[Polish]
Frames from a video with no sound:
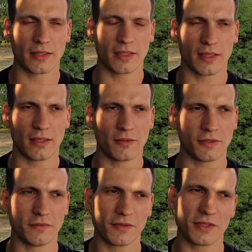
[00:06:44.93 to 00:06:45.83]
te
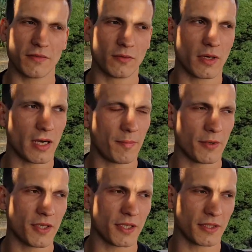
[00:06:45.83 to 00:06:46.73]
ilości wysiewu, no ale
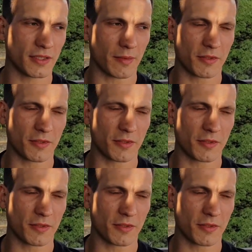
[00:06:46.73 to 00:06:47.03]
poniżej tych tam